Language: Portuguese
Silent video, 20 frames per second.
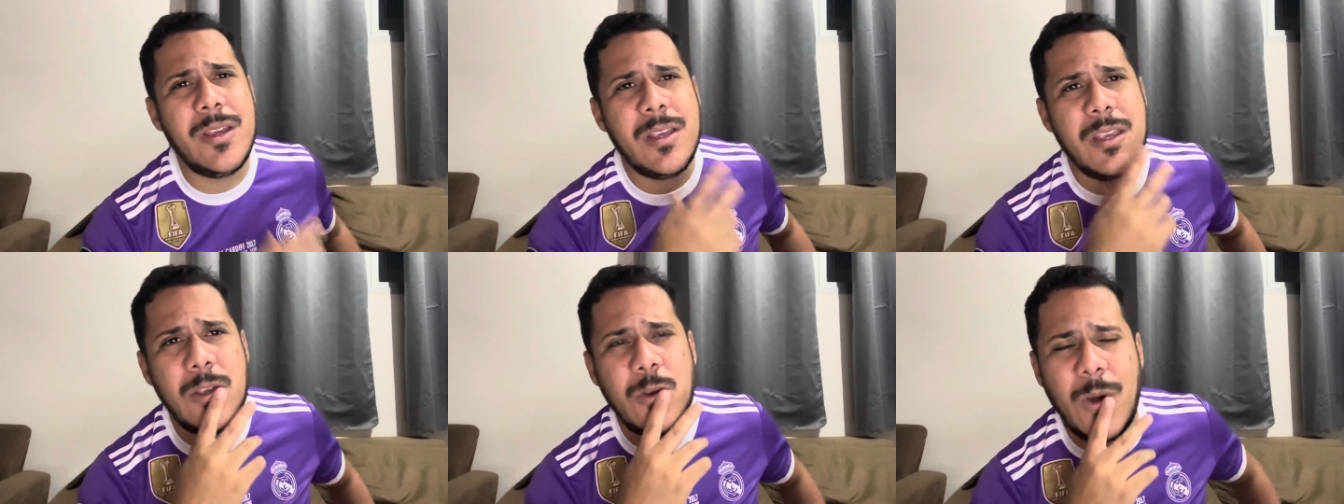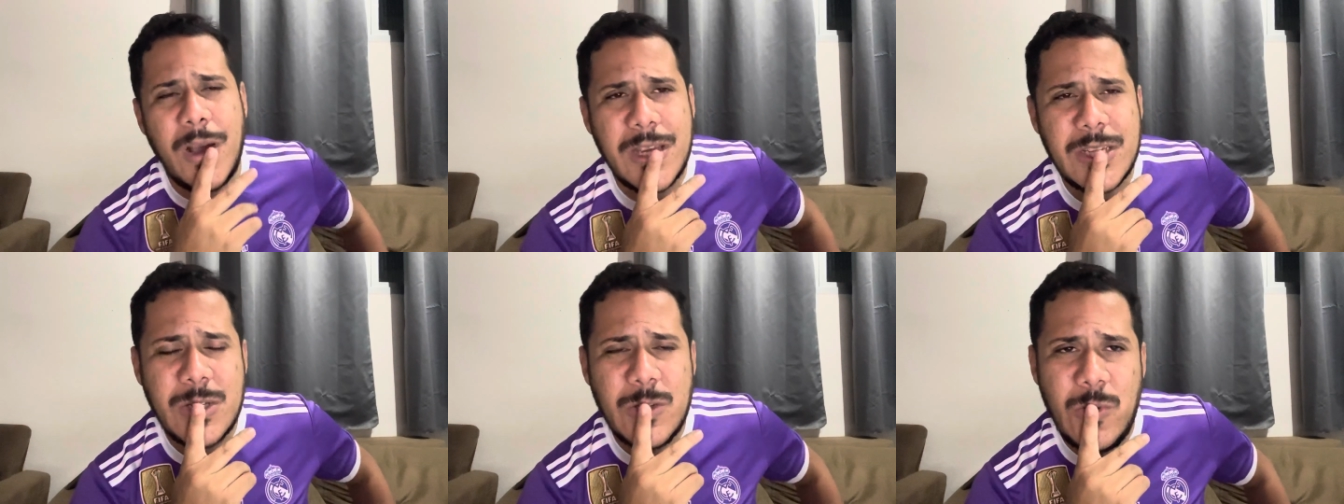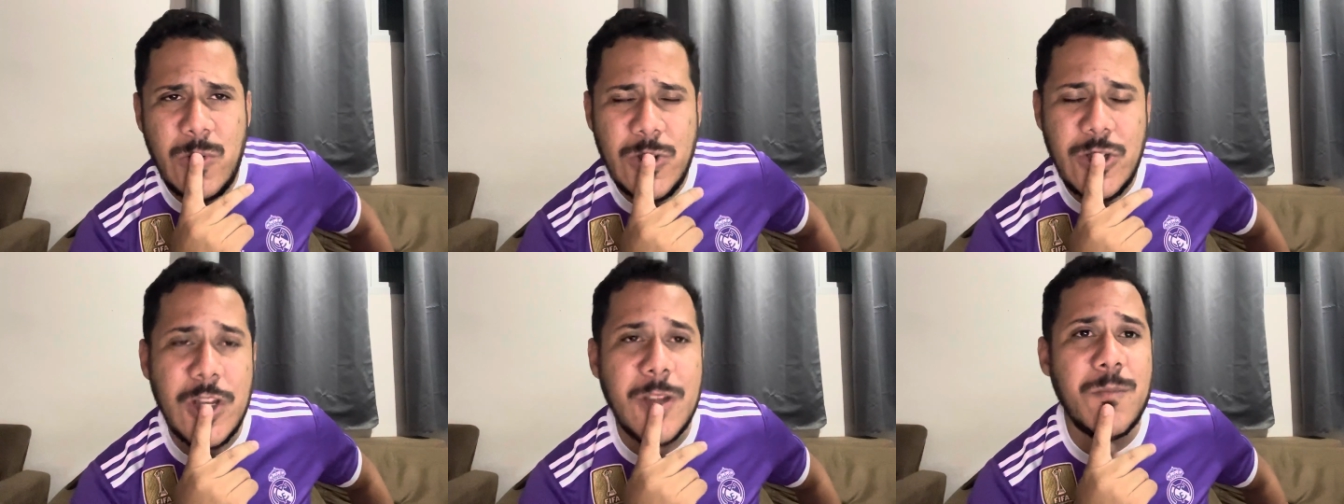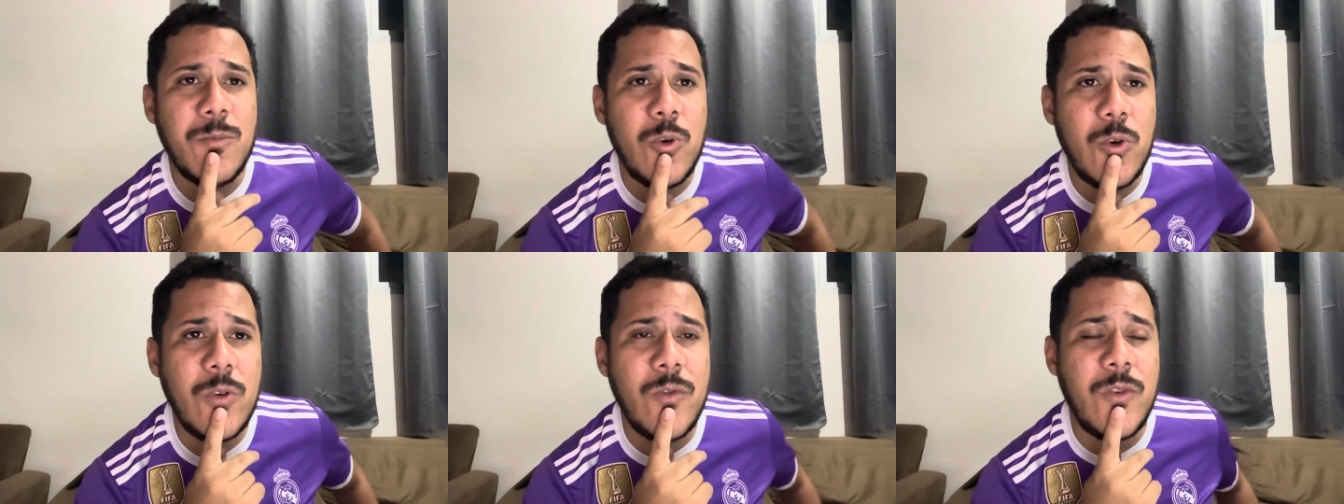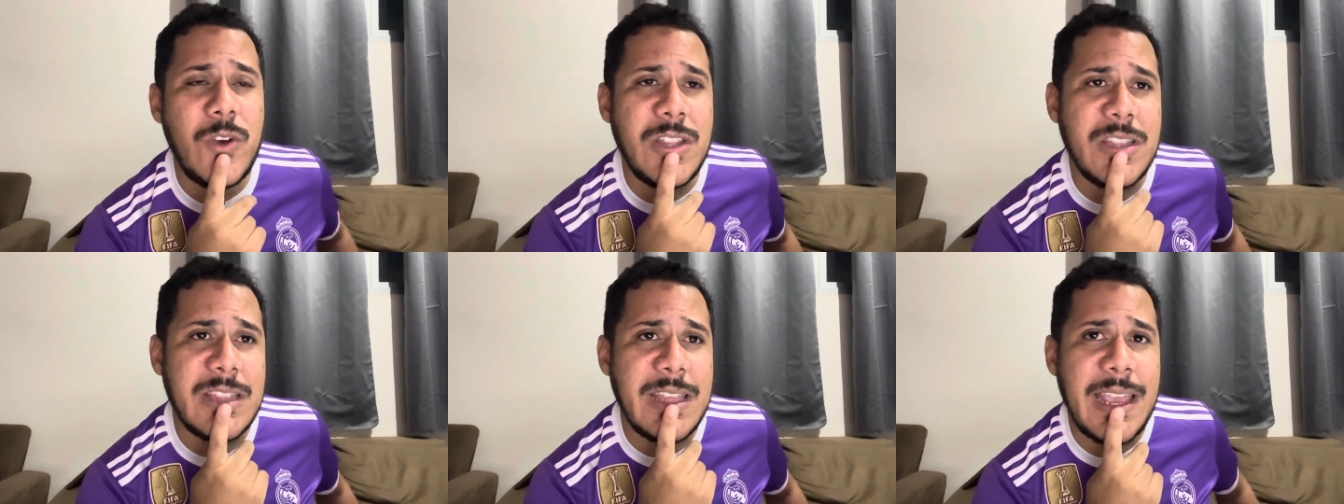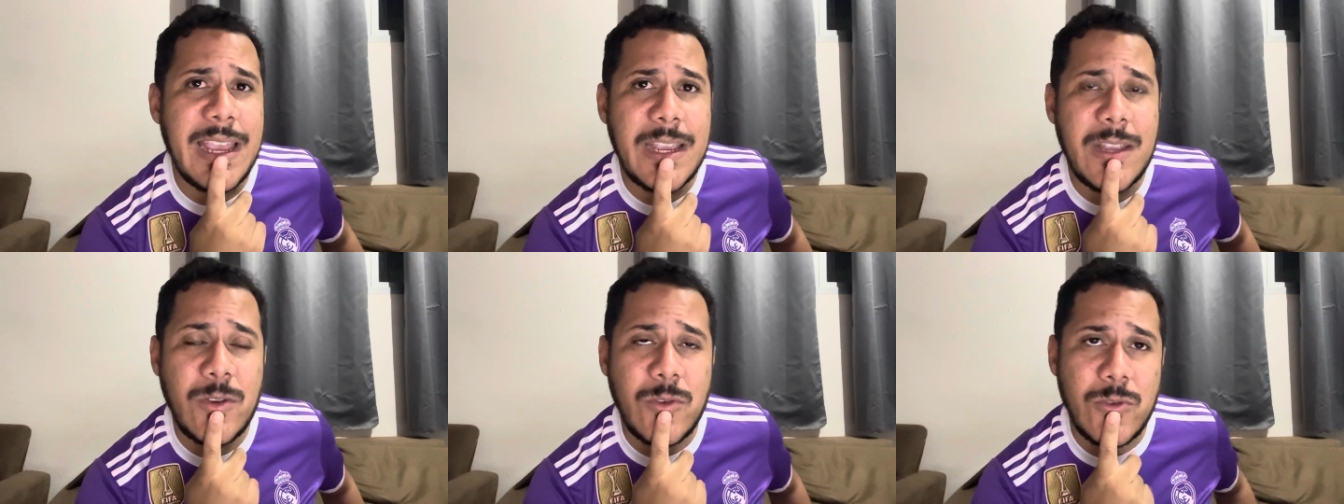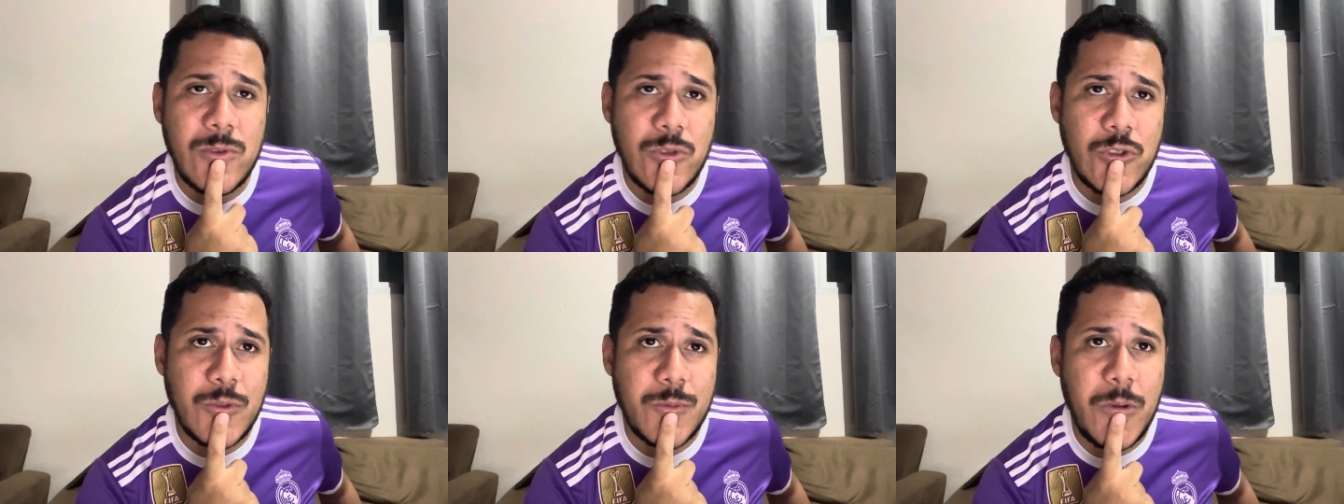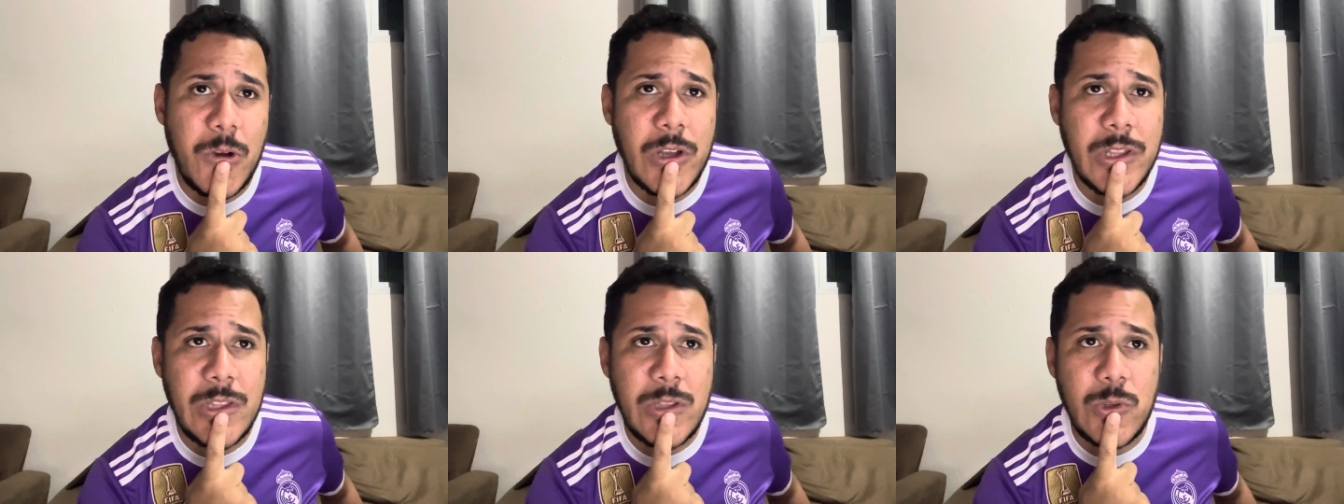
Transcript: eu acho que o Luxemburgo foi técnico do esporte